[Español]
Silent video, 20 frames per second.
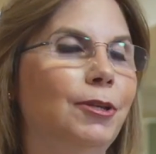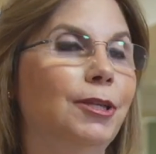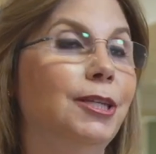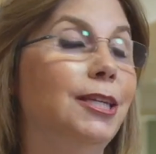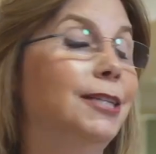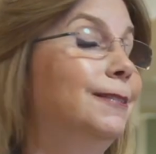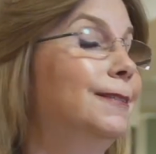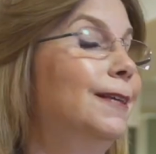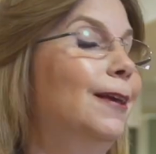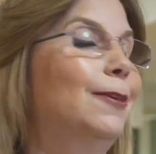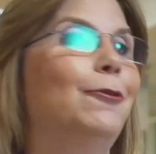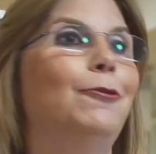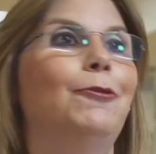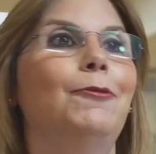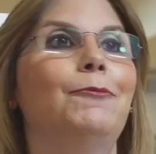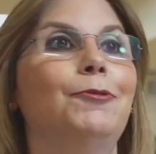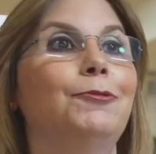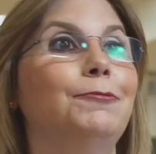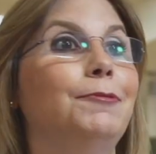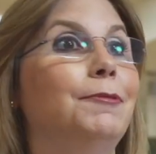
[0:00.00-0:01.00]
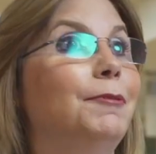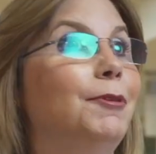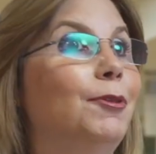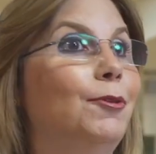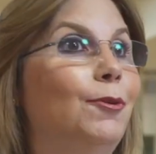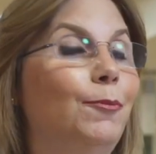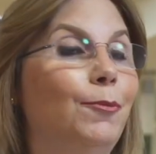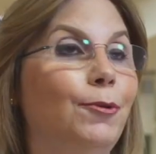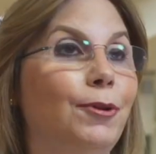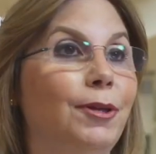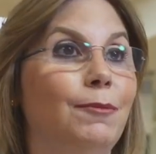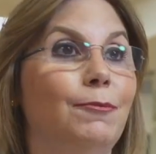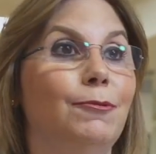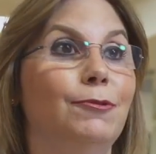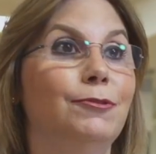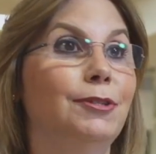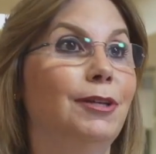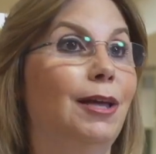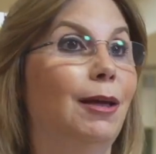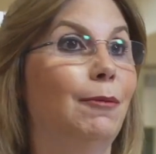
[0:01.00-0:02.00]
y este año lo hemos vivido porque
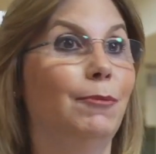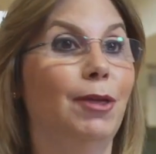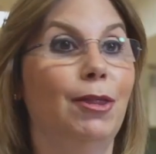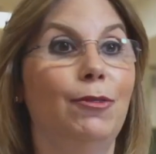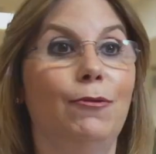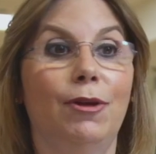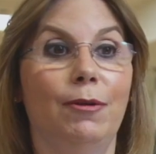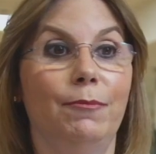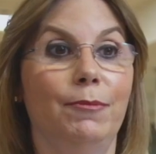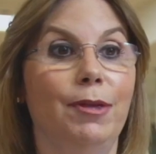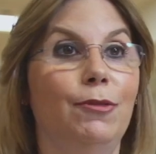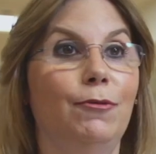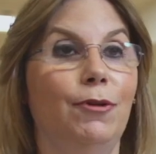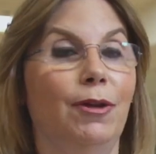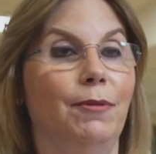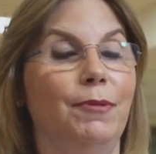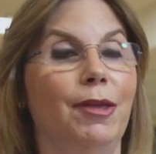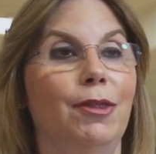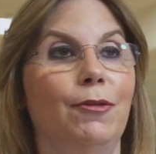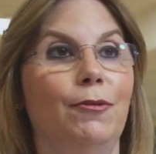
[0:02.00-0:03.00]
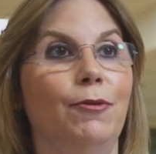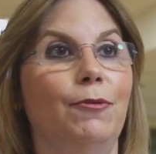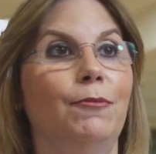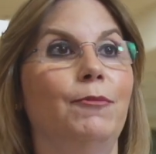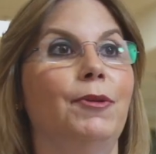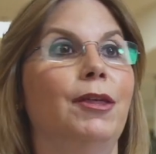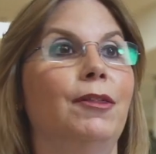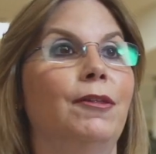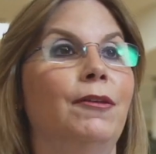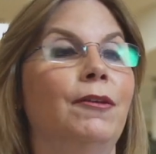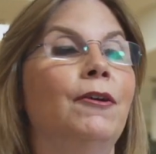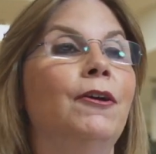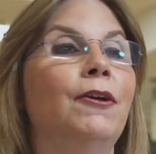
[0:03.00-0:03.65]
hemos cambiado, cambiado, cambiado, cambiado.